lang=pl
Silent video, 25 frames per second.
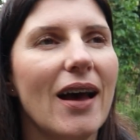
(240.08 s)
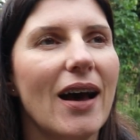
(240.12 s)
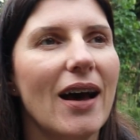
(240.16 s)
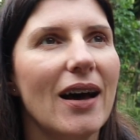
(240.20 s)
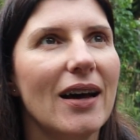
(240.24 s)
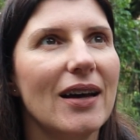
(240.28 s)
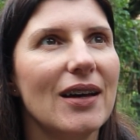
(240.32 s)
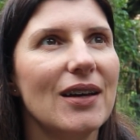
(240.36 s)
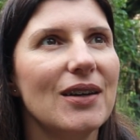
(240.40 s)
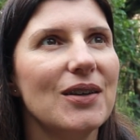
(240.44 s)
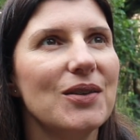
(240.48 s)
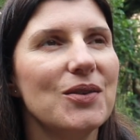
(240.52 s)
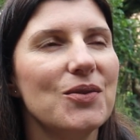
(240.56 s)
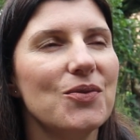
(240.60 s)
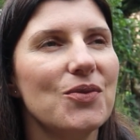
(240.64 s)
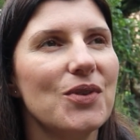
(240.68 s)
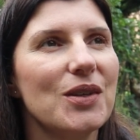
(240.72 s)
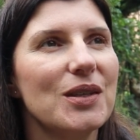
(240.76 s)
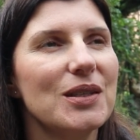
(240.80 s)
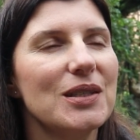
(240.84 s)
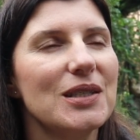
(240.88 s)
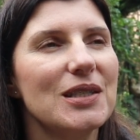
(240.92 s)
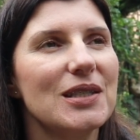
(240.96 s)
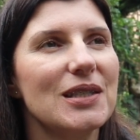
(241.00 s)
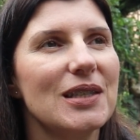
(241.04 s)
e,
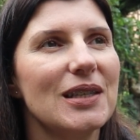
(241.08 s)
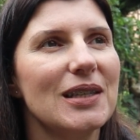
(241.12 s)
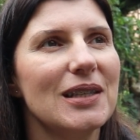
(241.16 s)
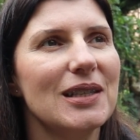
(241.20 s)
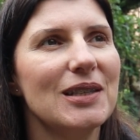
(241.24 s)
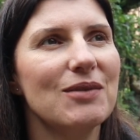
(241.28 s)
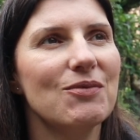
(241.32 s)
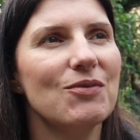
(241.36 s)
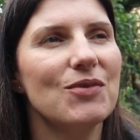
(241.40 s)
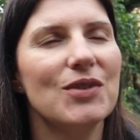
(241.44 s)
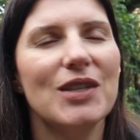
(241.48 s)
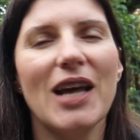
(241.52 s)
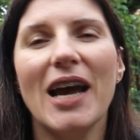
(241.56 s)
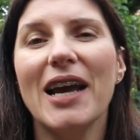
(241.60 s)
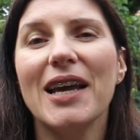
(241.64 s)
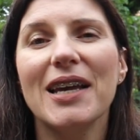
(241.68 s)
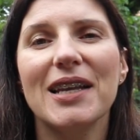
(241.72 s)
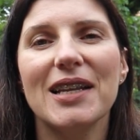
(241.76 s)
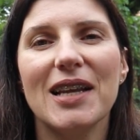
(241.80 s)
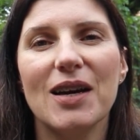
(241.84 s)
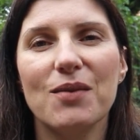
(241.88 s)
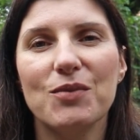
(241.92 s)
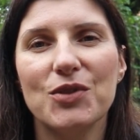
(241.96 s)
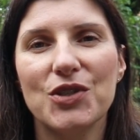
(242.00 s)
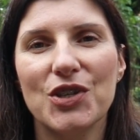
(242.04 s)
więc e, wydaje
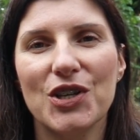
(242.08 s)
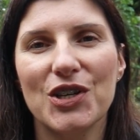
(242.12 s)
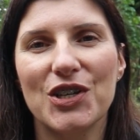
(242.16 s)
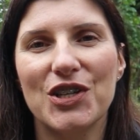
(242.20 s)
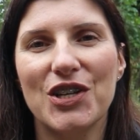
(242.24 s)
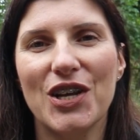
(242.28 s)
nam się,